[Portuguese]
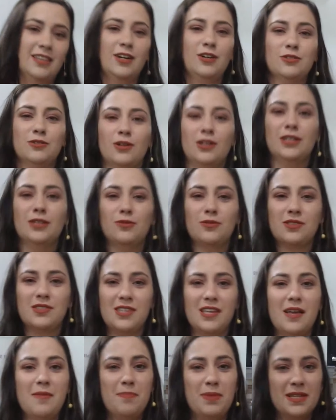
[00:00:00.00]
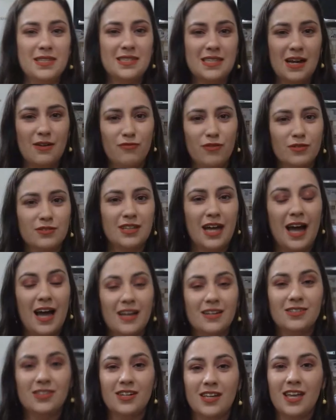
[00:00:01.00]
Então eu tô indo simples e à
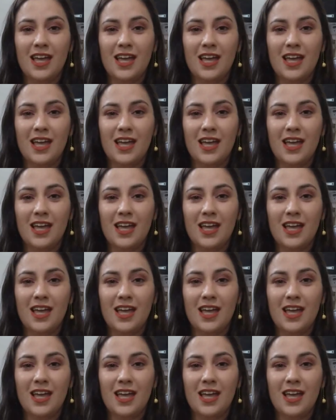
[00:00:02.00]
vontade.